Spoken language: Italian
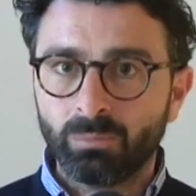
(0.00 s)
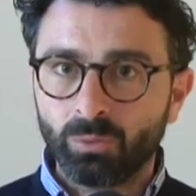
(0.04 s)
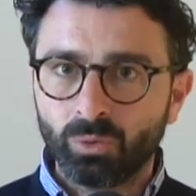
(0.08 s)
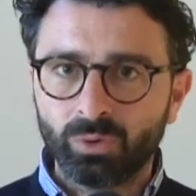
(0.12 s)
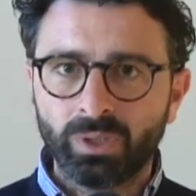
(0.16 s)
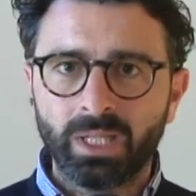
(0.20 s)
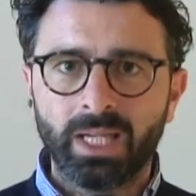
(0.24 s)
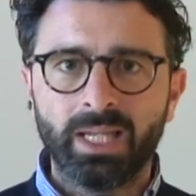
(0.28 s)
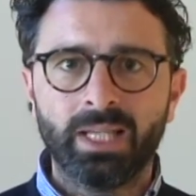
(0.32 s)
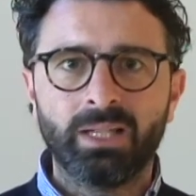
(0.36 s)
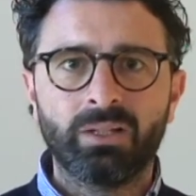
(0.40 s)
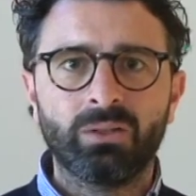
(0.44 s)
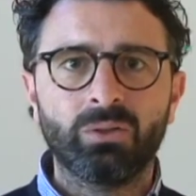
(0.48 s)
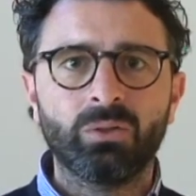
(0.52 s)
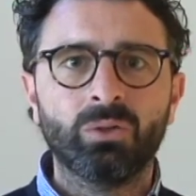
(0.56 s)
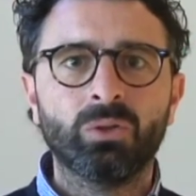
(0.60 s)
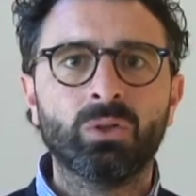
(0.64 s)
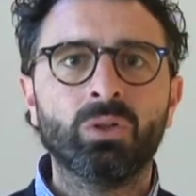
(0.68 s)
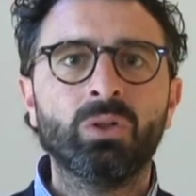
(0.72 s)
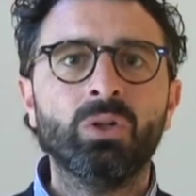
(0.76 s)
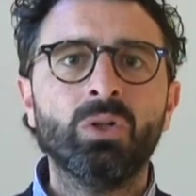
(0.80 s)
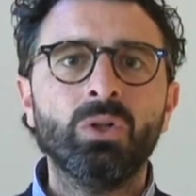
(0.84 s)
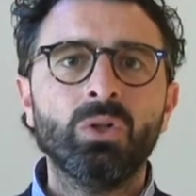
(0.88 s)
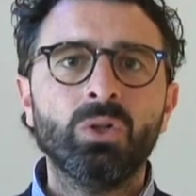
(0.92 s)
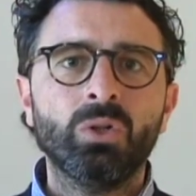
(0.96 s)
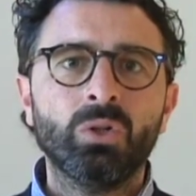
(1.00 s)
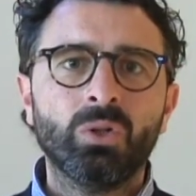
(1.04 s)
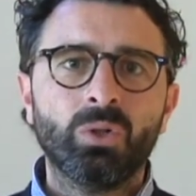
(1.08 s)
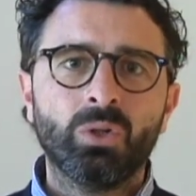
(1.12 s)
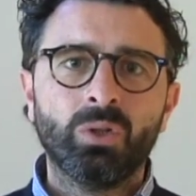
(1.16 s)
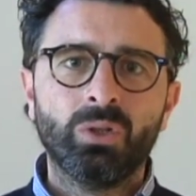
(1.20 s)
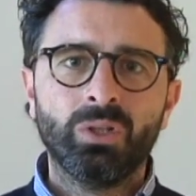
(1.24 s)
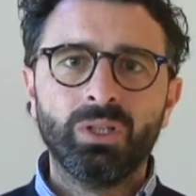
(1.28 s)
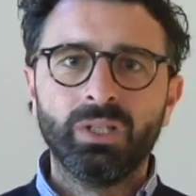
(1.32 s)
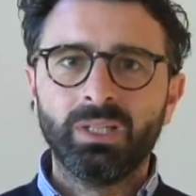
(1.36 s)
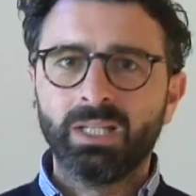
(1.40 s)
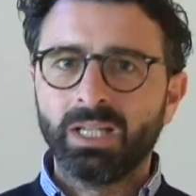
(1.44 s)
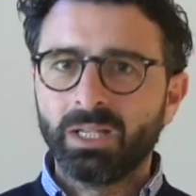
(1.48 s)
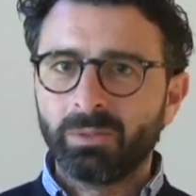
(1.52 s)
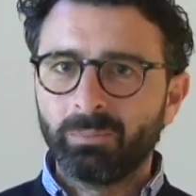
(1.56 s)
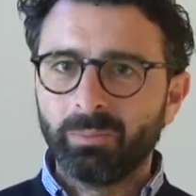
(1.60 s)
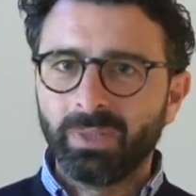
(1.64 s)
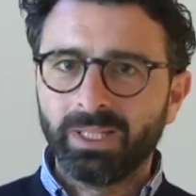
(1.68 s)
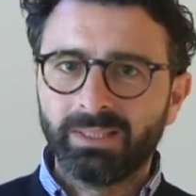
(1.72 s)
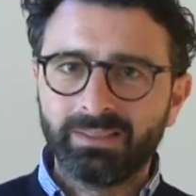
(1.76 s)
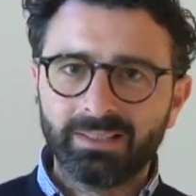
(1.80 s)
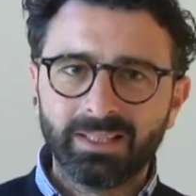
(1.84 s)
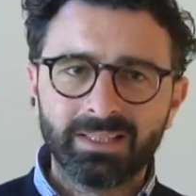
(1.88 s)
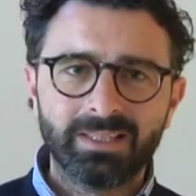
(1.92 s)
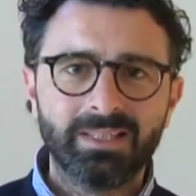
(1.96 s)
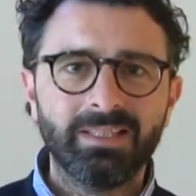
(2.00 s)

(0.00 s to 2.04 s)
moderno, eh, in erbetta